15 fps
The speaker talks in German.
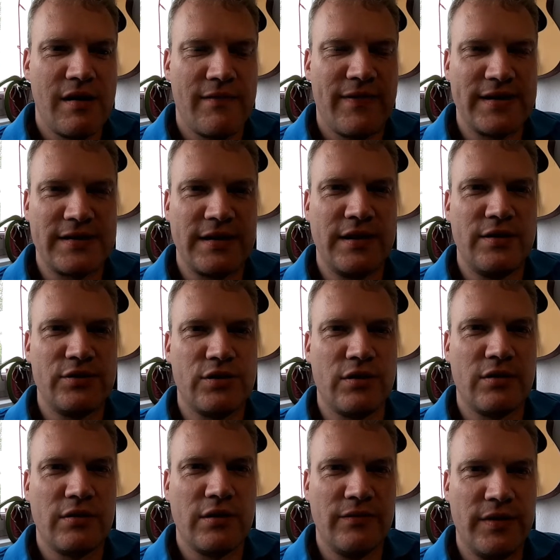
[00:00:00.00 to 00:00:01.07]
was derjenige
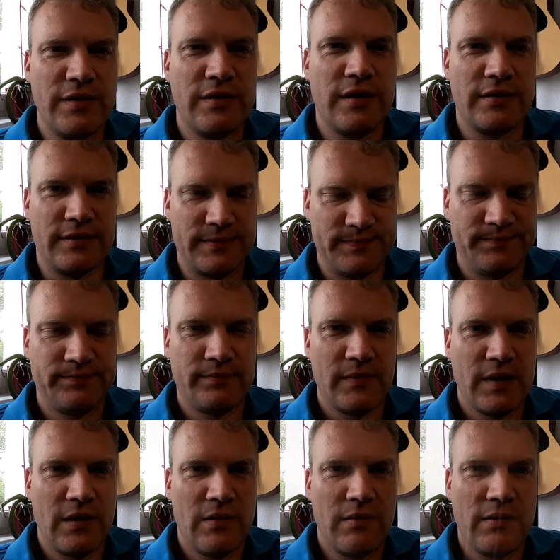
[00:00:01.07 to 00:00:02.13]
gewonnen hat.
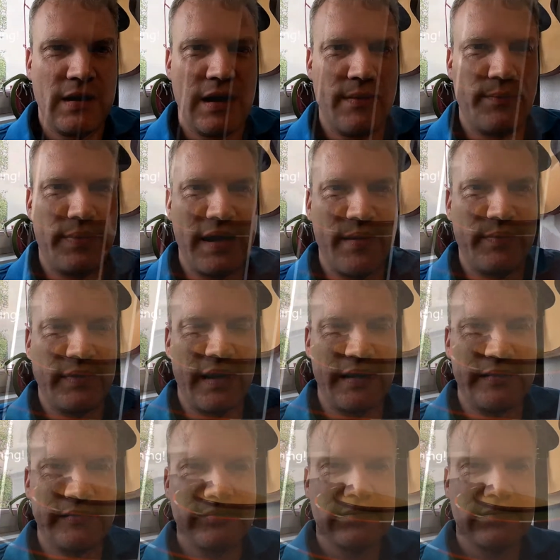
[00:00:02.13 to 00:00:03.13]
Okay, bleibt dran.